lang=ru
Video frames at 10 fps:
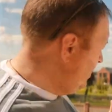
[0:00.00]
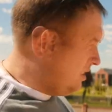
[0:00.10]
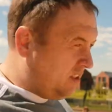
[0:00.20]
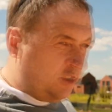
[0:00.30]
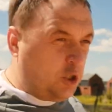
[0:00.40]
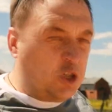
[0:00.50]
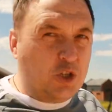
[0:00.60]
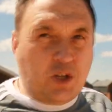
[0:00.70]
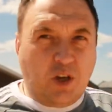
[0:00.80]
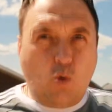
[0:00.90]
выйти с
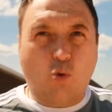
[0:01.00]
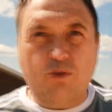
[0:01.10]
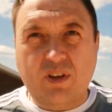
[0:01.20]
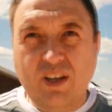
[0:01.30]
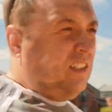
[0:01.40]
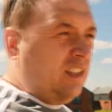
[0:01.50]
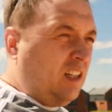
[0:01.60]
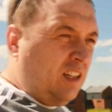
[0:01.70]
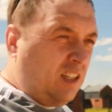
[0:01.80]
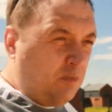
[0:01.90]
чашечкой кофе
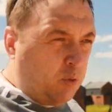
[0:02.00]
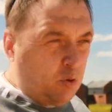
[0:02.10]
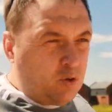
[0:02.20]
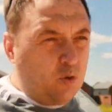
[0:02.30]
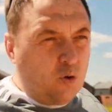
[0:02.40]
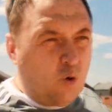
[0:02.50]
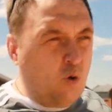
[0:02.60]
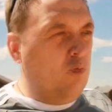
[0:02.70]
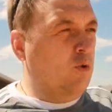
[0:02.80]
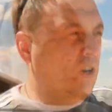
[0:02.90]
на плоскую
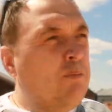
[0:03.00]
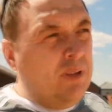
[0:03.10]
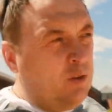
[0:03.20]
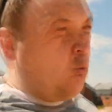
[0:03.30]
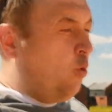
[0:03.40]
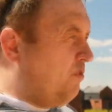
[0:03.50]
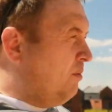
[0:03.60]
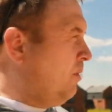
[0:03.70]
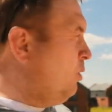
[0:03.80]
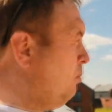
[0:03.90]
кровлю, попить
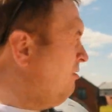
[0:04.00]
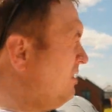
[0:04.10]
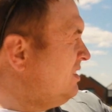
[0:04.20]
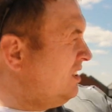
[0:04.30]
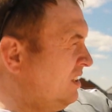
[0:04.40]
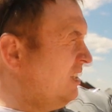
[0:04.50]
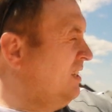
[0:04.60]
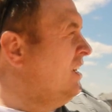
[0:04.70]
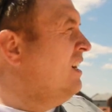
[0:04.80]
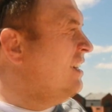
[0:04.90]
кофе, полюбоваться
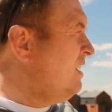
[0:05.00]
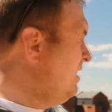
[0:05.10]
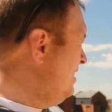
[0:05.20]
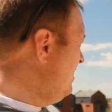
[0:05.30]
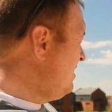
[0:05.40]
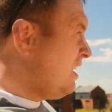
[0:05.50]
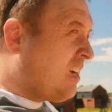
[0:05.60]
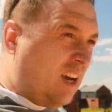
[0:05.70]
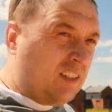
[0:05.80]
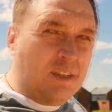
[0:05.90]
э,
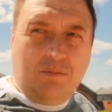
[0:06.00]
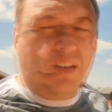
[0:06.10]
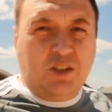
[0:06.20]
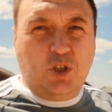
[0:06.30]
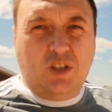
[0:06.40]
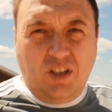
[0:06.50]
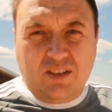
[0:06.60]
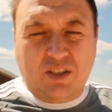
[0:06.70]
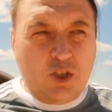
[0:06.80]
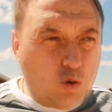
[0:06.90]
закатом раза
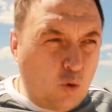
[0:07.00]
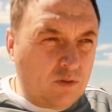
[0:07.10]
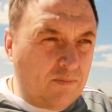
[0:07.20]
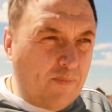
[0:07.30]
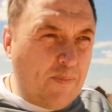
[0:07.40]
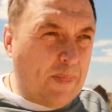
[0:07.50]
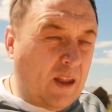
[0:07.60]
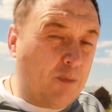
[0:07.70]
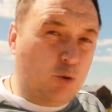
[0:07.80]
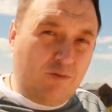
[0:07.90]
четыре за сезон,
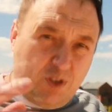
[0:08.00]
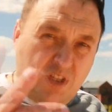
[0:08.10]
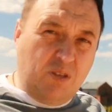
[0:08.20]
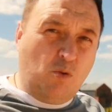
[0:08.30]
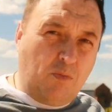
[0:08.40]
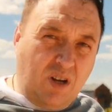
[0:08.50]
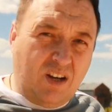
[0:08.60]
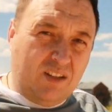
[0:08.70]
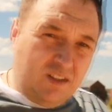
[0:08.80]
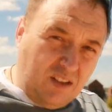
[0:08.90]
а потом всю зиму
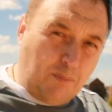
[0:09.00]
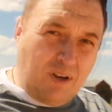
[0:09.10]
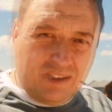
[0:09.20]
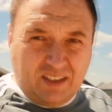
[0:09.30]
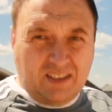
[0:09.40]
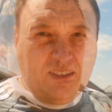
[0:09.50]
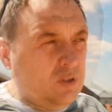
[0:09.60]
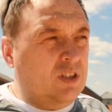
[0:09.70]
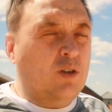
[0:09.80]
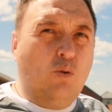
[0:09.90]
махать лопаты,
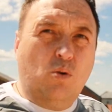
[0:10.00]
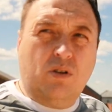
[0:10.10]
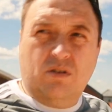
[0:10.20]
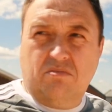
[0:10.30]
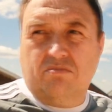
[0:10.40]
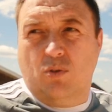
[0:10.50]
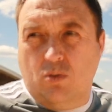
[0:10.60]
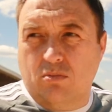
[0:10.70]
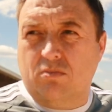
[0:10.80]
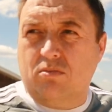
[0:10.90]
ну, это такое,
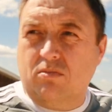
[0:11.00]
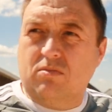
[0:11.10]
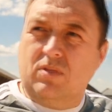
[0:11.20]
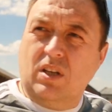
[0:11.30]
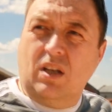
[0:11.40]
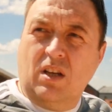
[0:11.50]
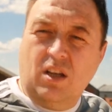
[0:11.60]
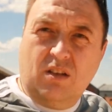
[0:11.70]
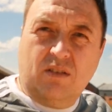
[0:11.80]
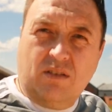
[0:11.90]
ну,
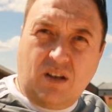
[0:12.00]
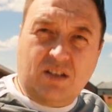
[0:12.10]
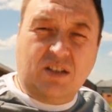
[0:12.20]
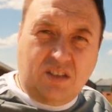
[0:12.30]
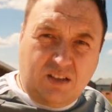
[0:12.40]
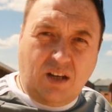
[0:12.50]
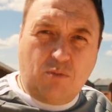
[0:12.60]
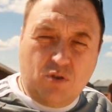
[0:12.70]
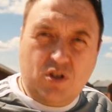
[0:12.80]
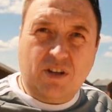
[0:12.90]
красота
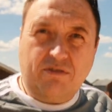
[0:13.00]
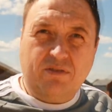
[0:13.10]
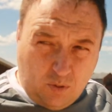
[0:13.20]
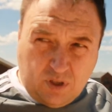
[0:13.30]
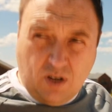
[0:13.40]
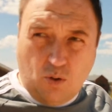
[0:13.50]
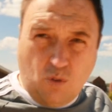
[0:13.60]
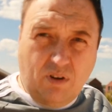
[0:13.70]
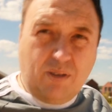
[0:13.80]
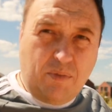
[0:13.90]
требует же. Плоская
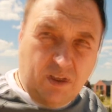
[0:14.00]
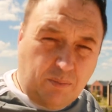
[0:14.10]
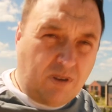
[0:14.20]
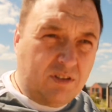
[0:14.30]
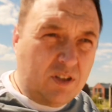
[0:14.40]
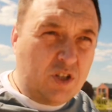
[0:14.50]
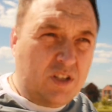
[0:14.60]
кровля имеет право на